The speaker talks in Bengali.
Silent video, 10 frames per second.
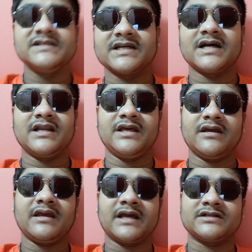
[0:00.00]
যেখানে
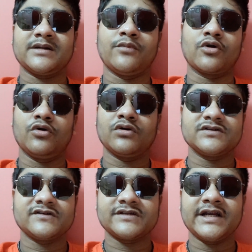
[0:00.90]
একটা বড়
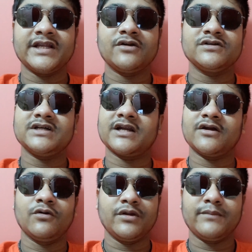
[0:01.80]
লোকের সোসাইটি রয়েছে আর
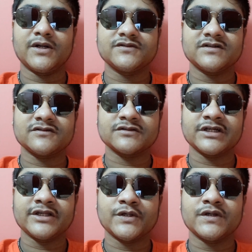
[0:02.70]
একটা গরিব মানুষদের
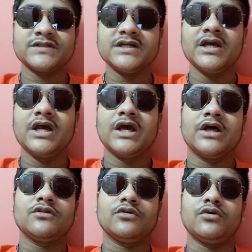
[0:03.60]
সোসাইটি রয়েছে
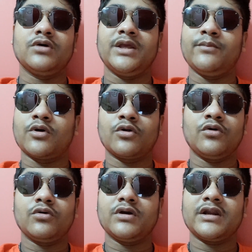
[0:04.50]
তো এই বড়
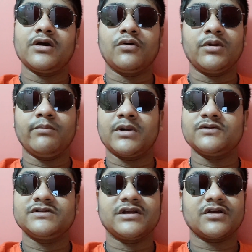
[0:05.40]
লোকেরা গরিব
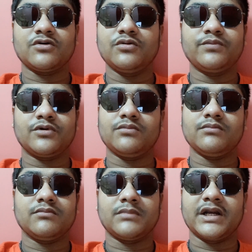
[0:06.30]
মানুষদেরকে খুব
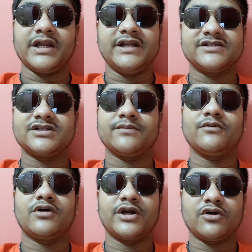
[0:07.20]
মানে ডিস্টার্ব
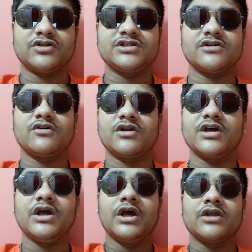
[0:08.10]
করে টর্চার করে
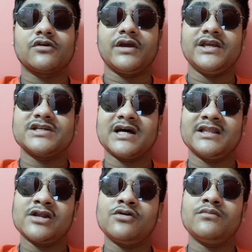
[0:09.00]
তো এই
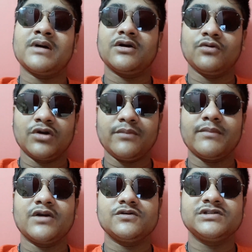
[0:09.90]
সাধারণ গরিব
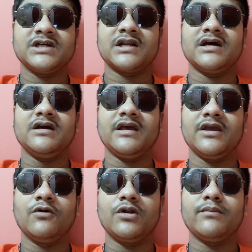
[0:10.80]
মানুষ যারা
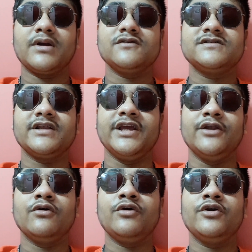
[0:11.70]
এই গরিব মানুষের
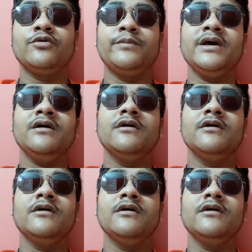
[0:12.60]
হিরো উঠবে